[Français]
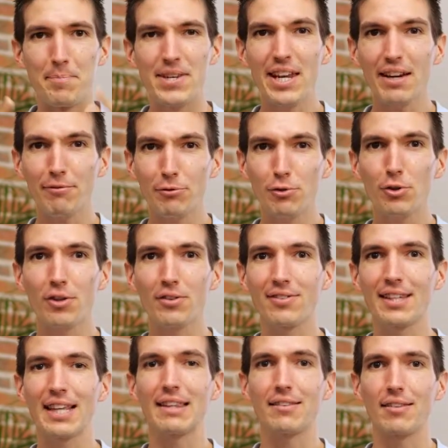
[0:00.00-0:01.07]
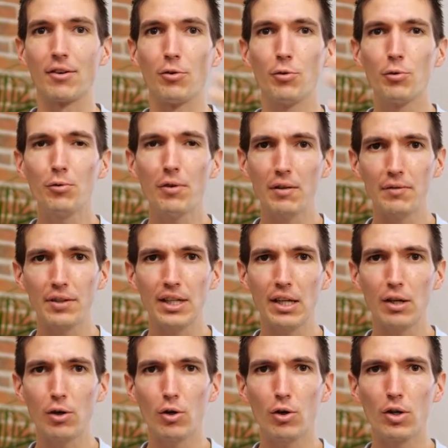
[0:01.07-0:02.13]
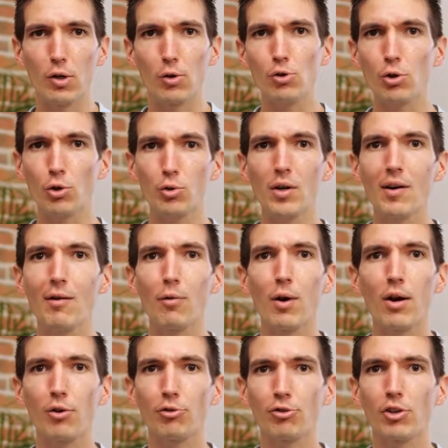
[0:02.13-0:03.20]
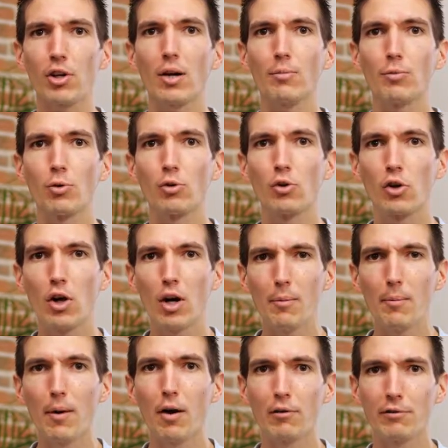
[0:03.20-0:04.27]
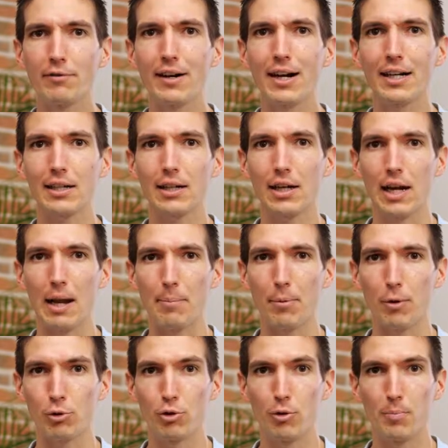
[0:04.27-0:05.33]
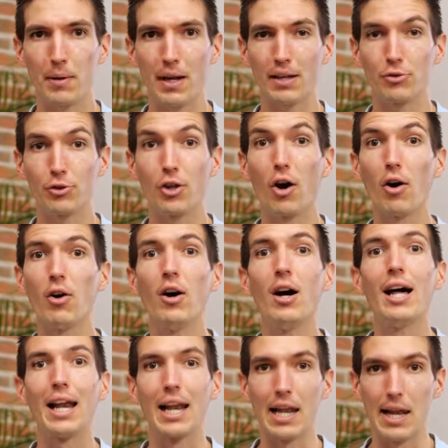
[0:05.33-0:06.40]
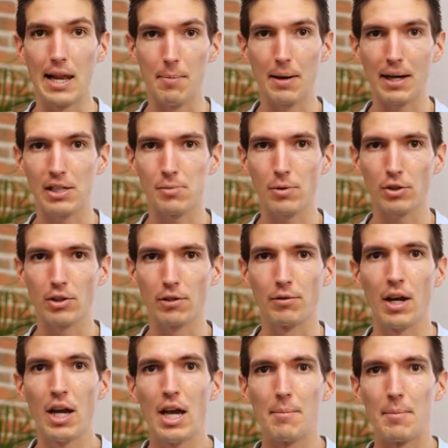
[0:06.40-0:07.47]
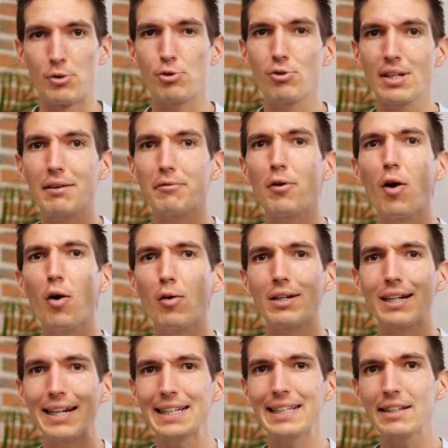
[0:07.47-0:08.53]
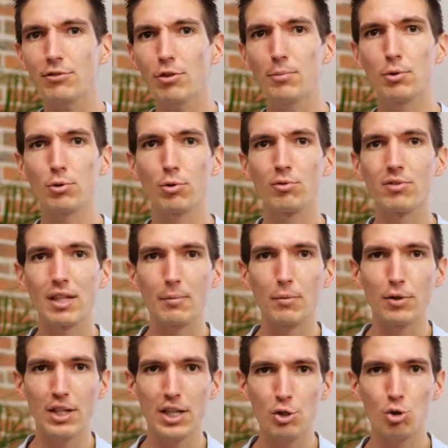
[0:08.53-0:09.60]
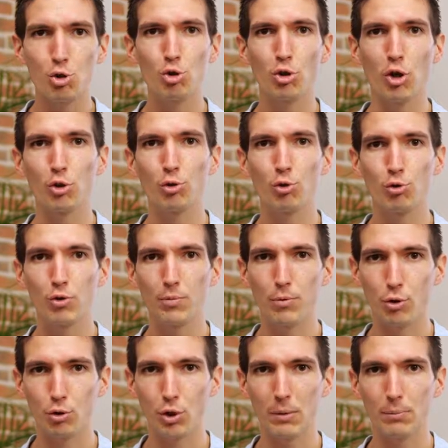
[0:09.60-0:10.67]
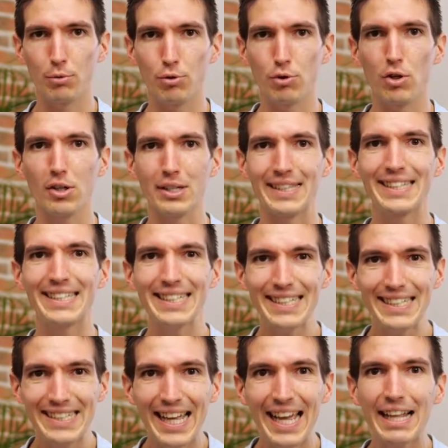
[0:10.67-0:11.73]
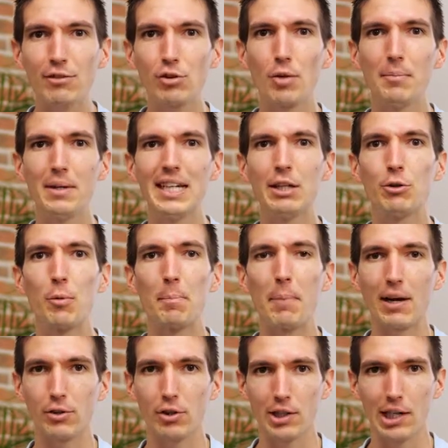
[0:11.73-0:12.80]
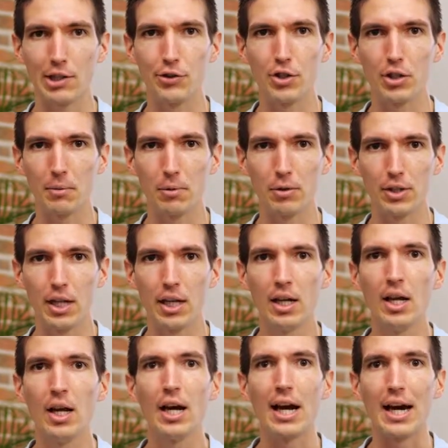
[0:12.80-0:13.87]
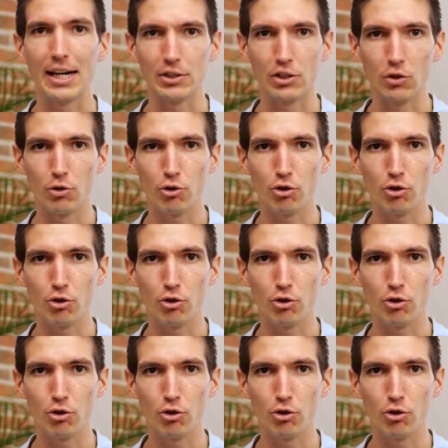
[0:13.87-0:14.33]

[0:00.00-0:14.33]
Bienvenue dans cette nouvelle vidéo et aujourd'hui on va voir ensemble comment vaincre la peur de perdre dans les paris sportifs. Mais juste avant, cliquez sur le bouton s'abonner juste en dessous pour joindre plusieurs dizaines de milliers de parieurs gagnants abonnés à la chaîne